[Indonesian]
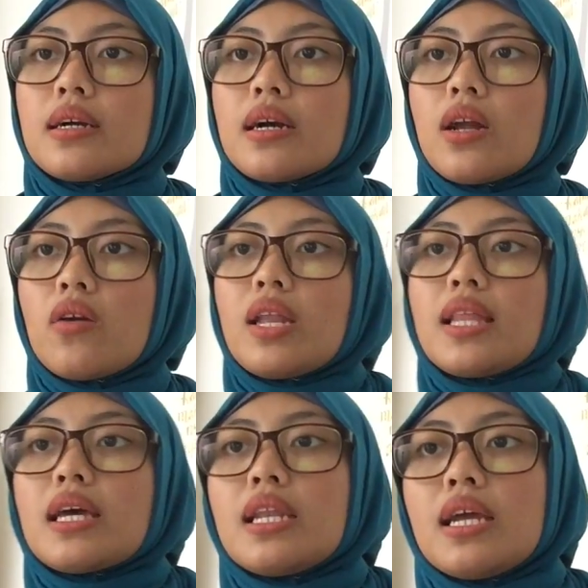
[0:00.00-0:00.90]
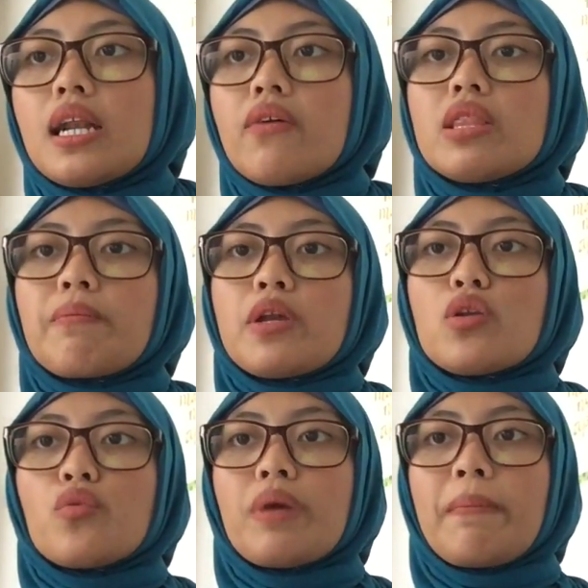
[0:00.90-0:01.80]
kalau lihat ada yang lewat depan
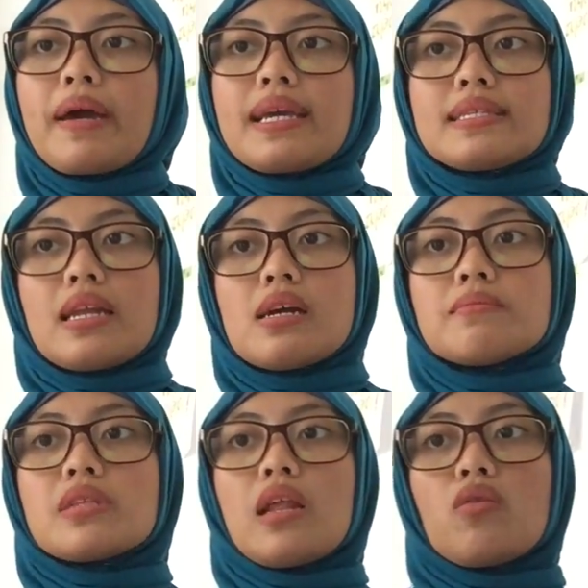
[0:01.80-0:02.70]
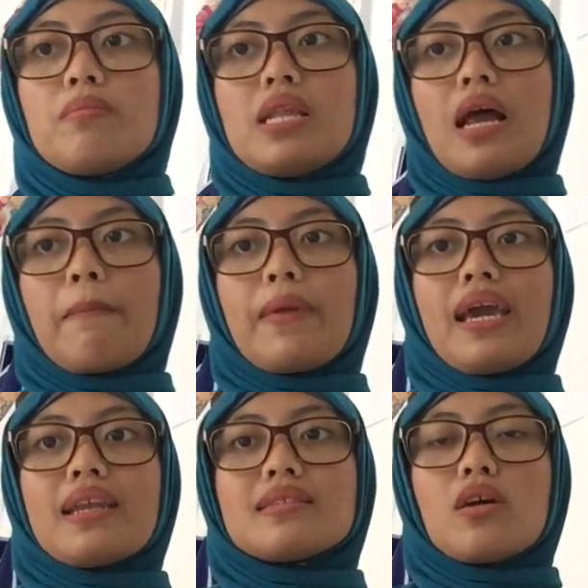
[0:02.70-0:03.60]
rumah pakai seragam selalu bilang
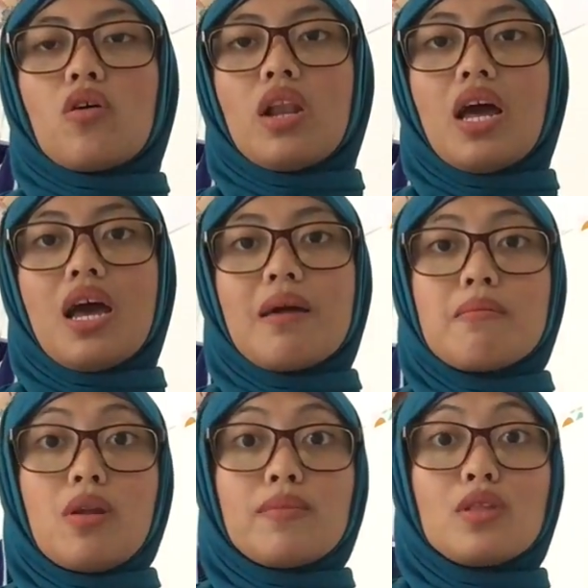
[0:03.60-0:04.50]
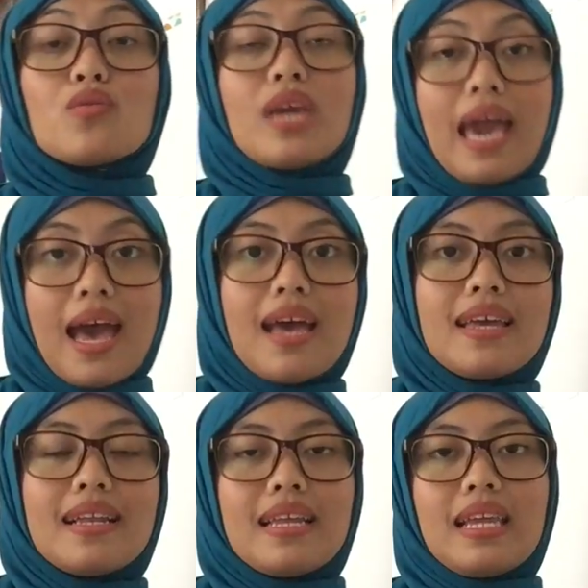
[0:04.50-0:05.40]
pengen sekolah, belum tentu
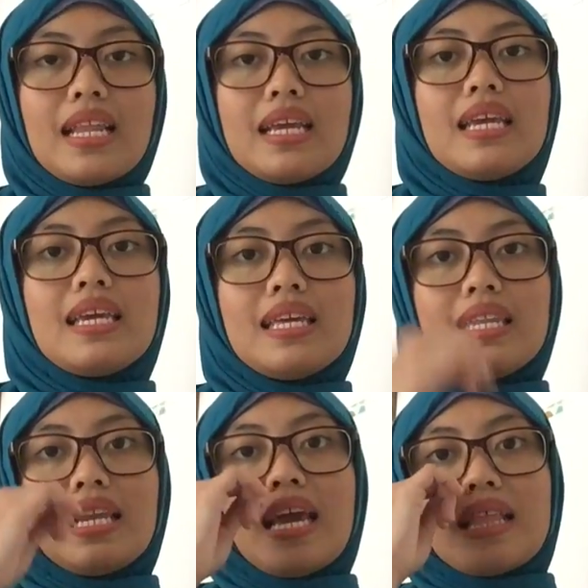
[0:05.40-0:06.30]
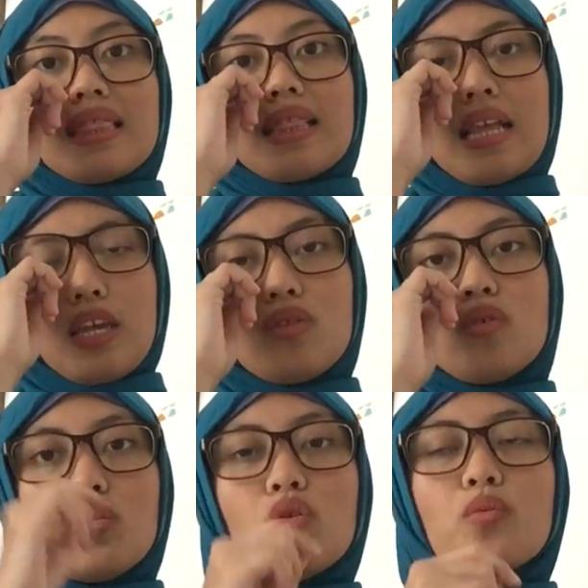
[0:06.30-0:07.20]
ya. Lagi-lagi dilihat lagi
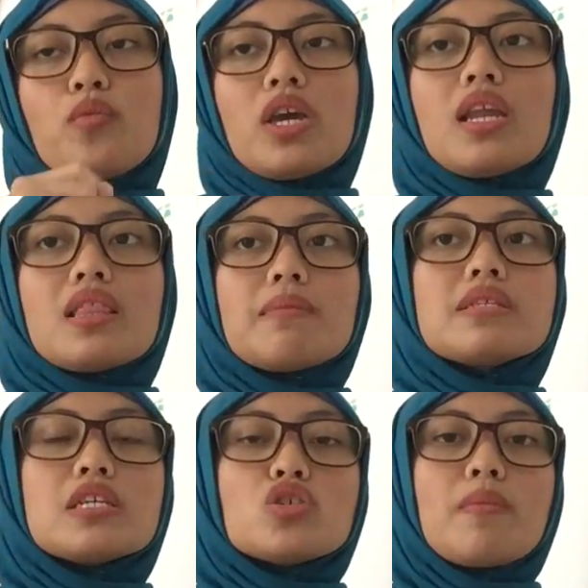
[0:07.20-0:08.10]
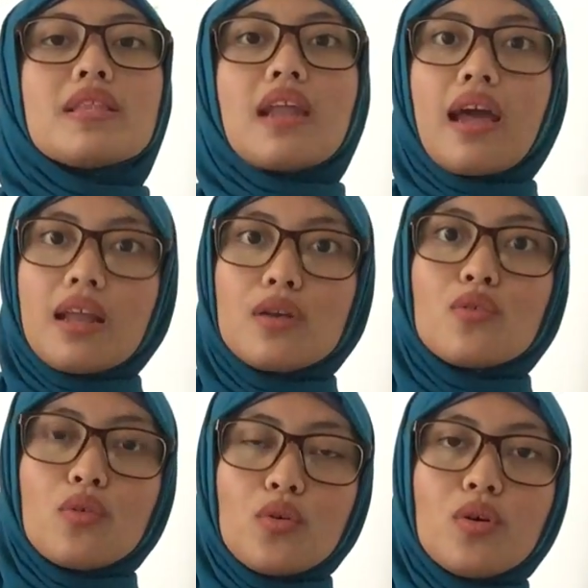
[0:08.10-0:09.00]
dulu. Mungkin kita bisa coba trial
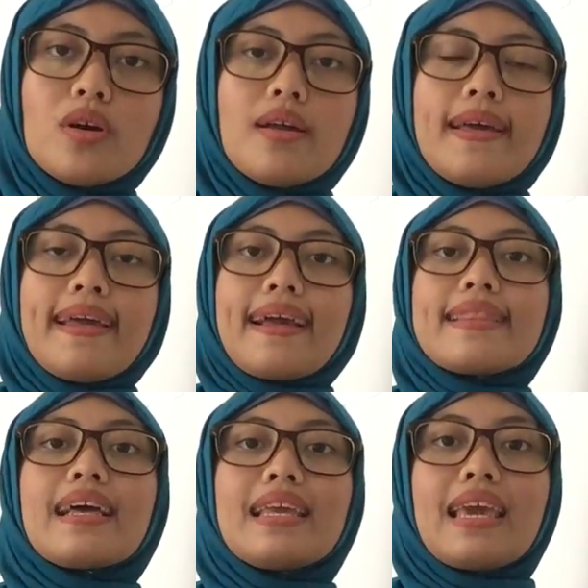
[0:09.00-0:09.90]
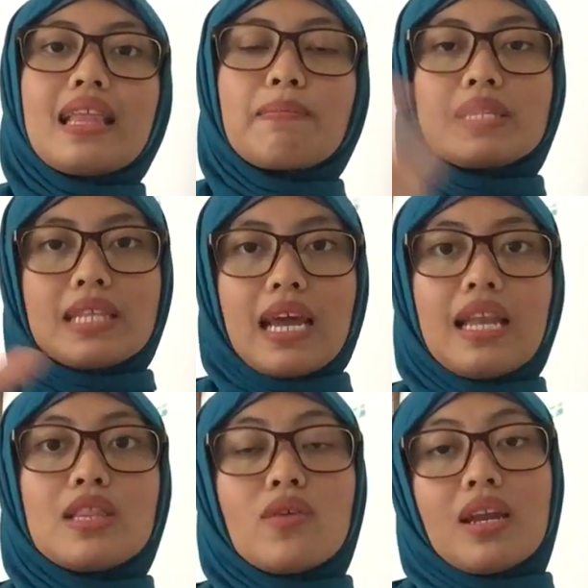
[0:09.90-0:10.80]
dulu. Kita lihat pas
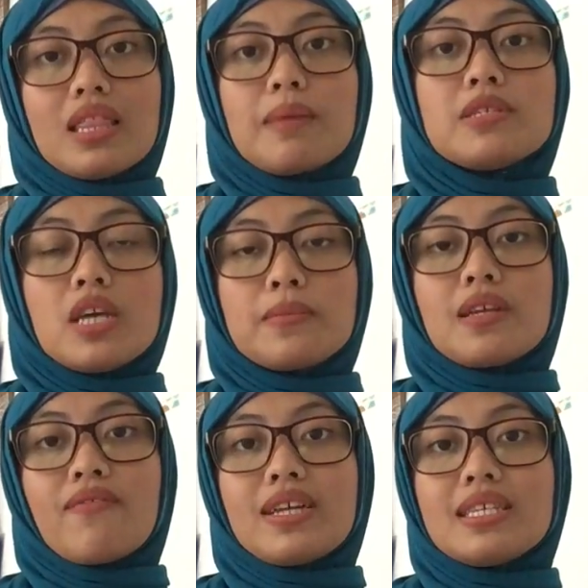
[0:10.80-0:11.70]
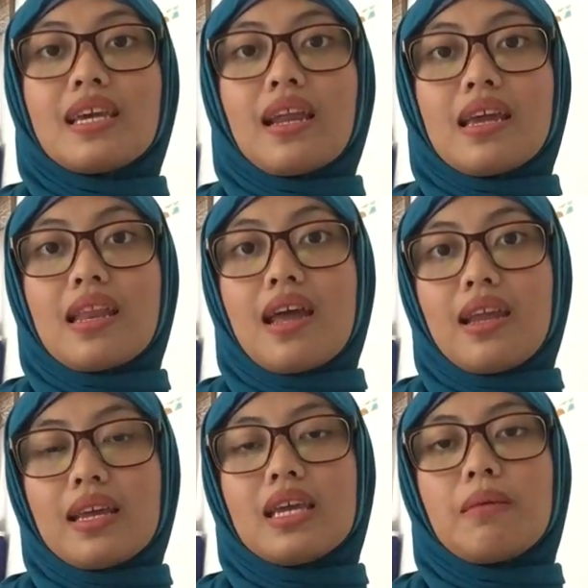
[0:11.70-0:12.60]
trial itu kan kita bisa observasi kira-kira
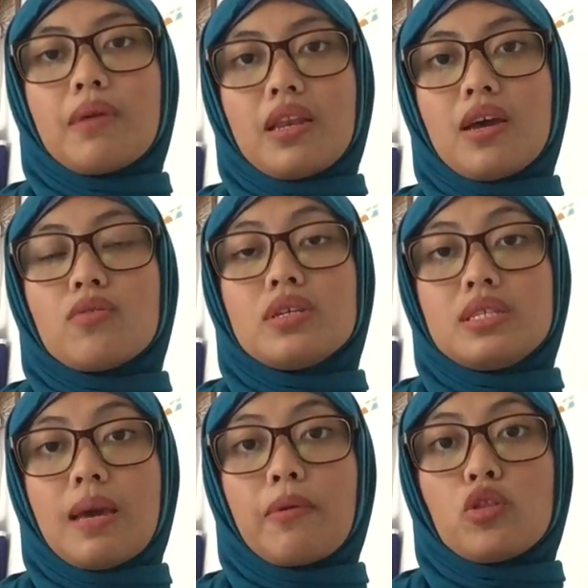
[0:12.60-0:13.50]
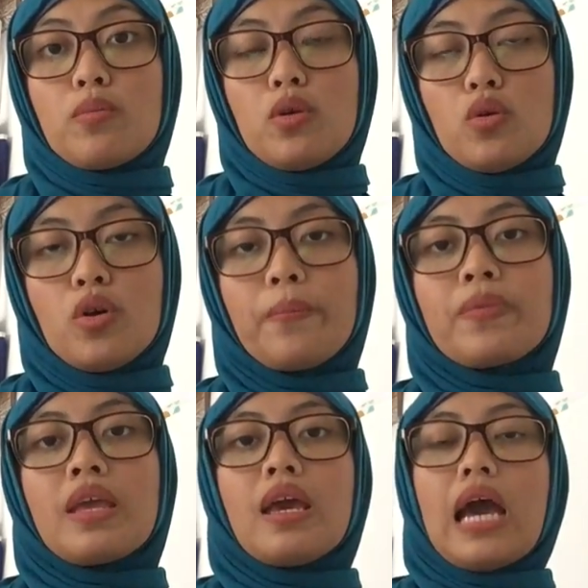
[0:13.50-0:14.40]
anaknya gimana, udah siap atau belum,
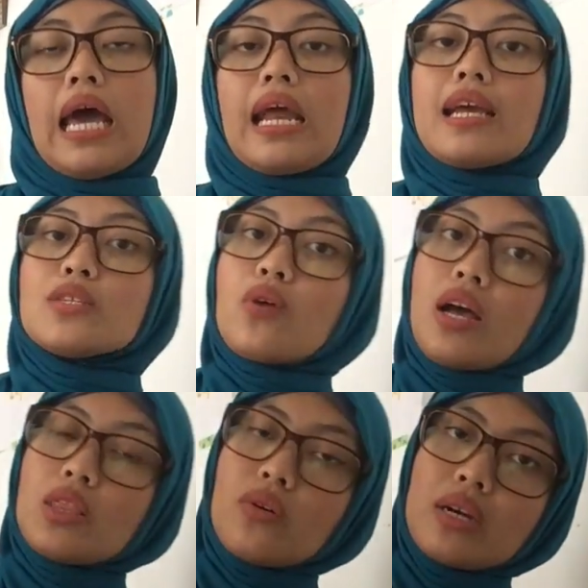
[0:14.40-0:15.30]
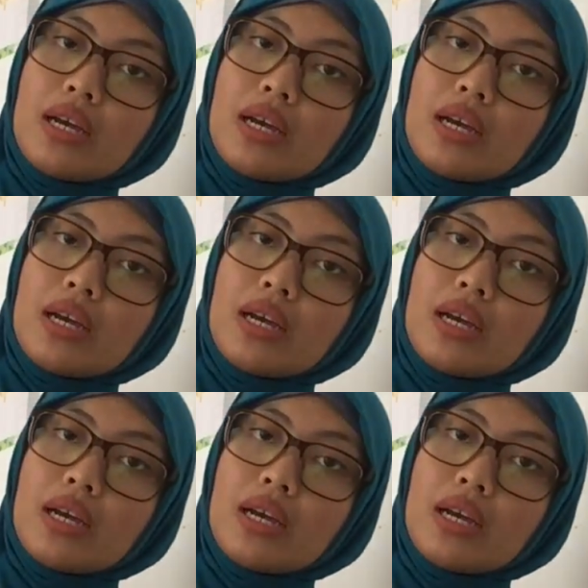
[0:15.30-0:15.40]
anaknya suka atau